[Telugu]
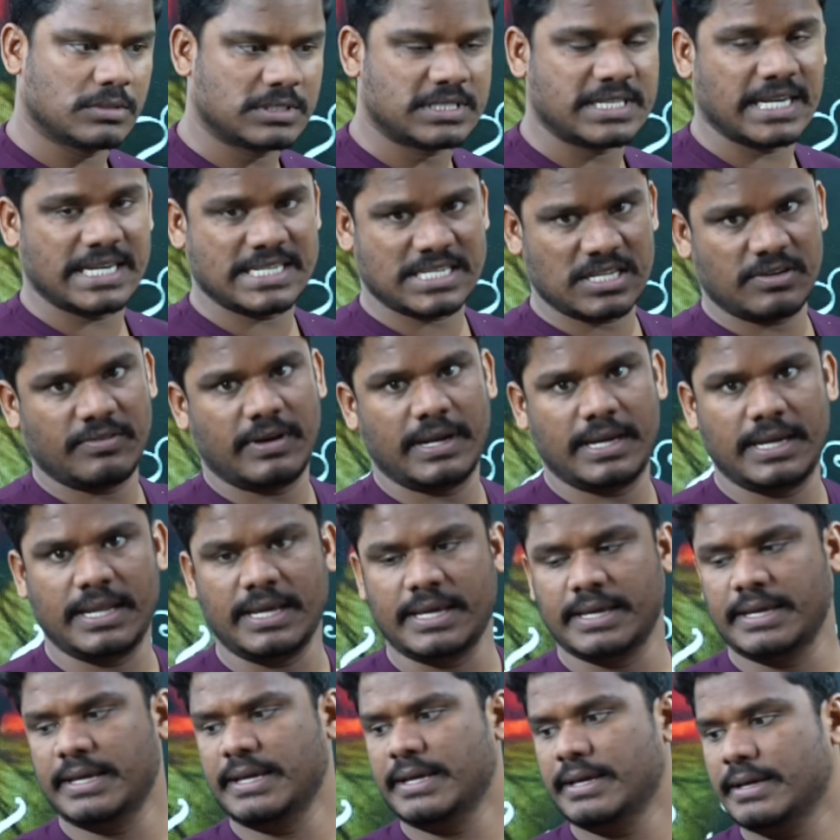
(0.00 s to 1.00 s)

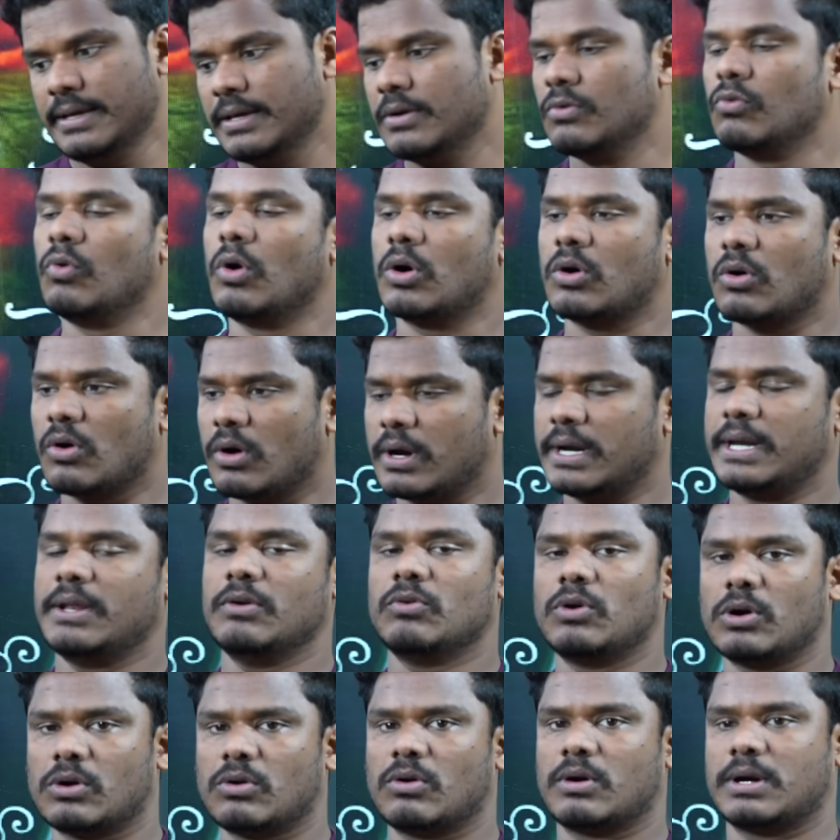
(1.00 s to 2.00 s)
చేసినవన్నీ ఒక్కొక్కటి
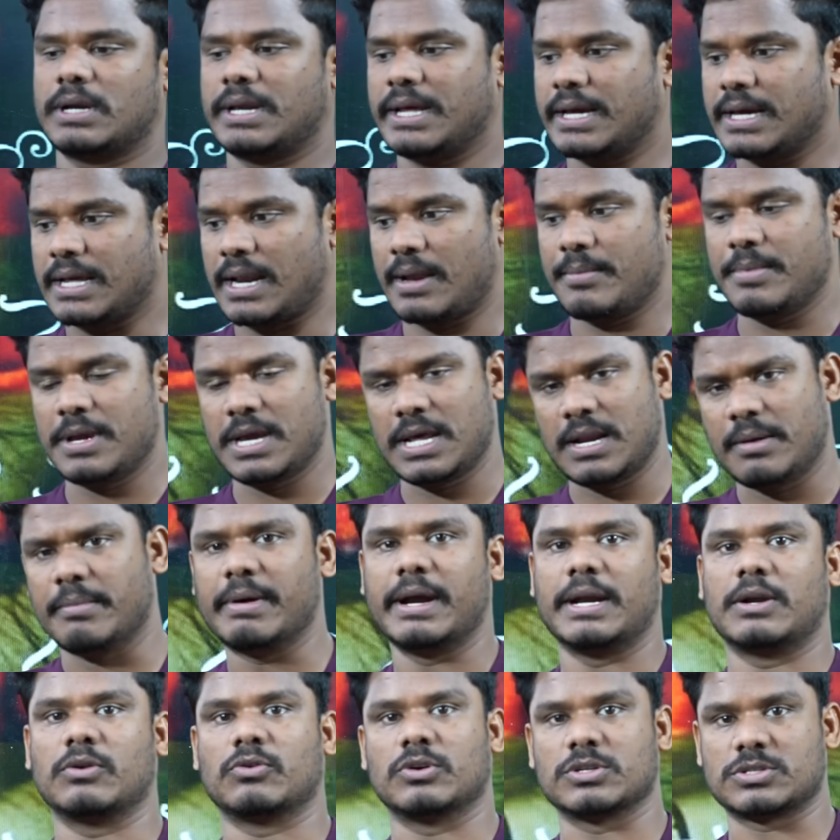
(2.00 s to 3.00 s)
ఒక్కొక్కటి క్రమేణా
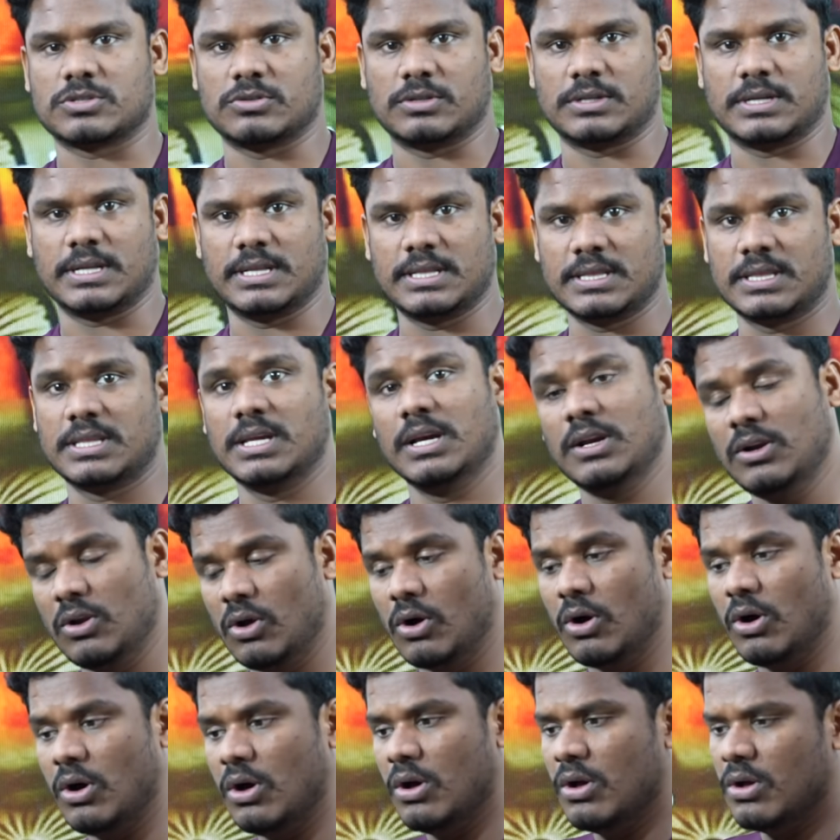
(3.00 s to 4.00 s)
బయటకు వస్తుంటాయి
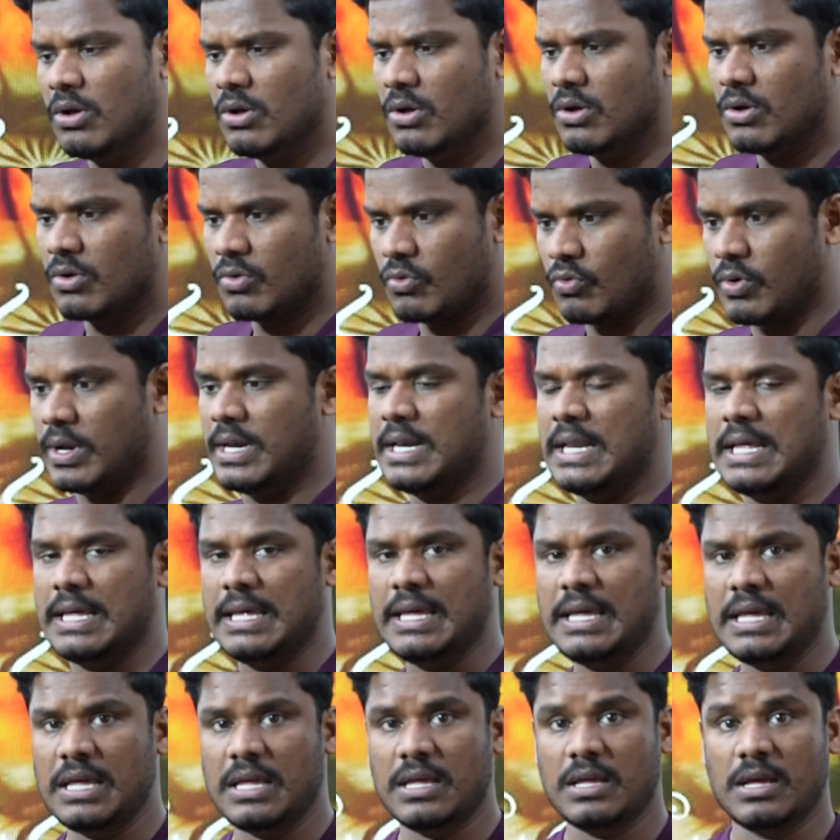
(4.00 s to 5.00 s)
దీనిలో కొన్ని
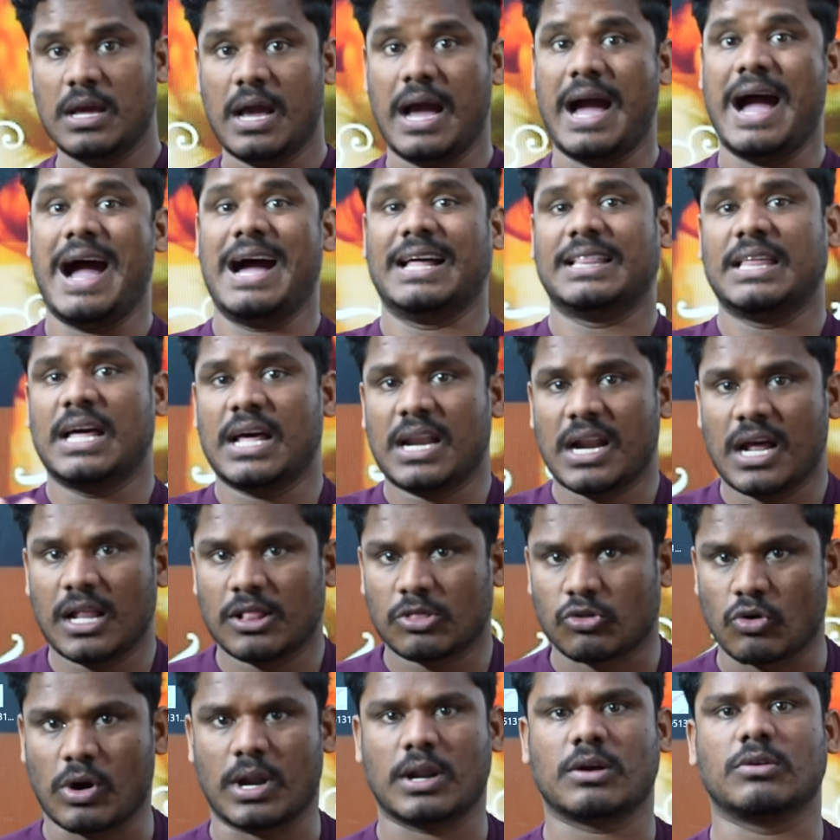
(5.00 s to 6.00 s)
ఆధారాలు
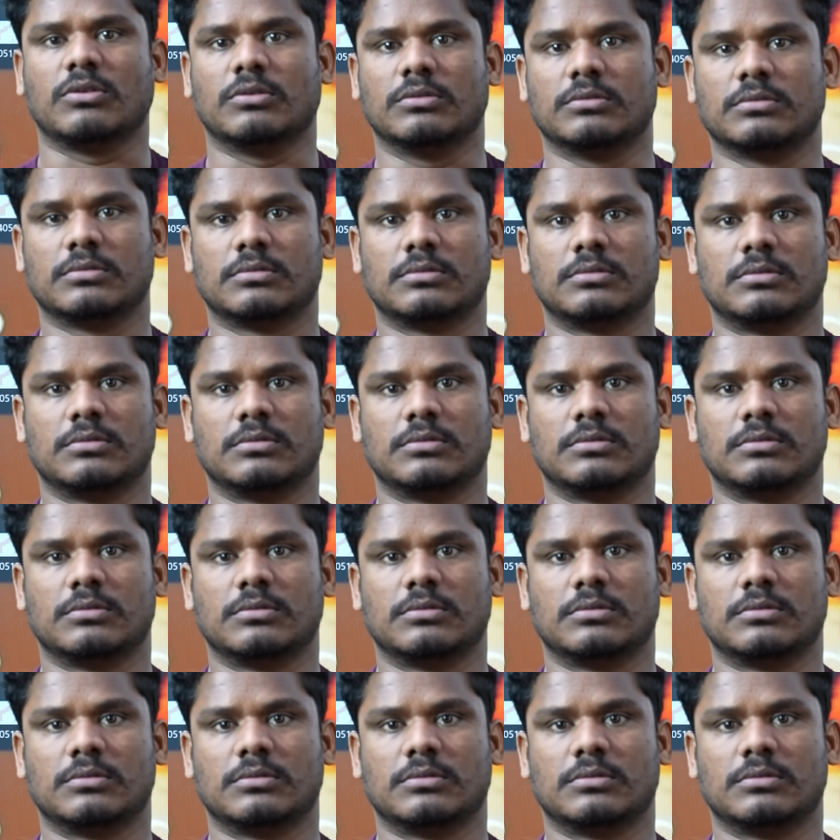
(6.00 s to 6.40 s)
దొరకవు